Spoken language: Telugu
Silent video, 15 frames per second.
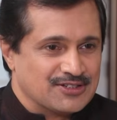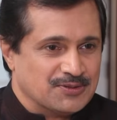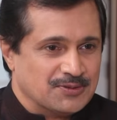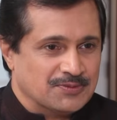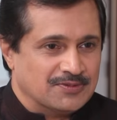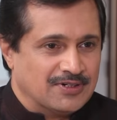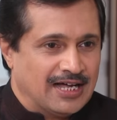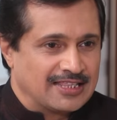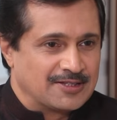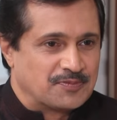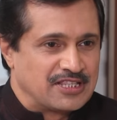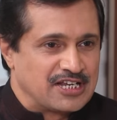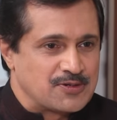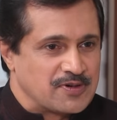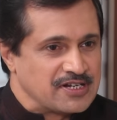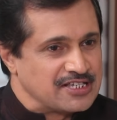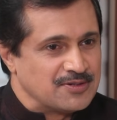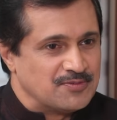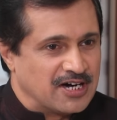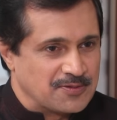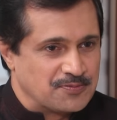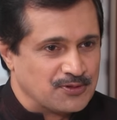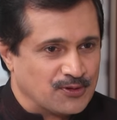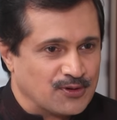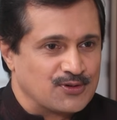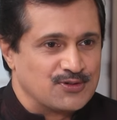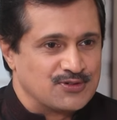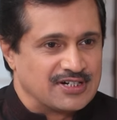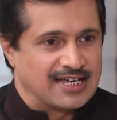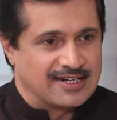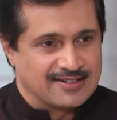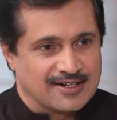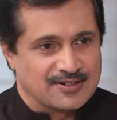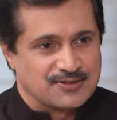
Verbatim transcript: సో ఆంధ్రప్రదేశ్ ప్రజలు మార్పు కోరుకుంటున్నారని